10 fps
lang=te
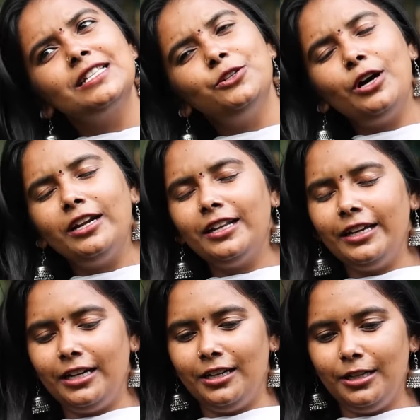అసలు అంటే
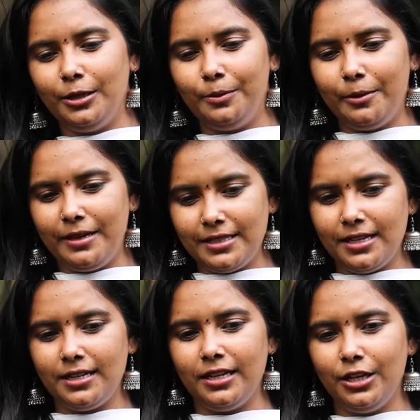లైక్ ప్రభాస్
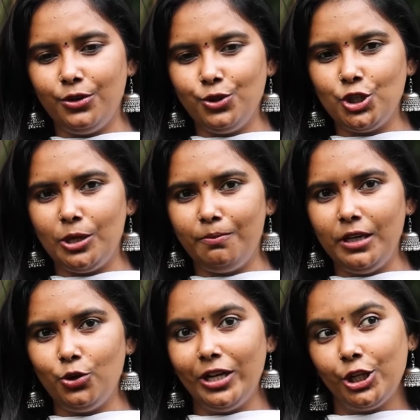గారి దగ్గర నుంచి
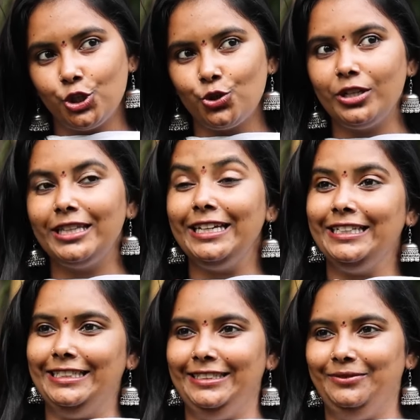మీరు నేర్చుకున్నది ఏంటి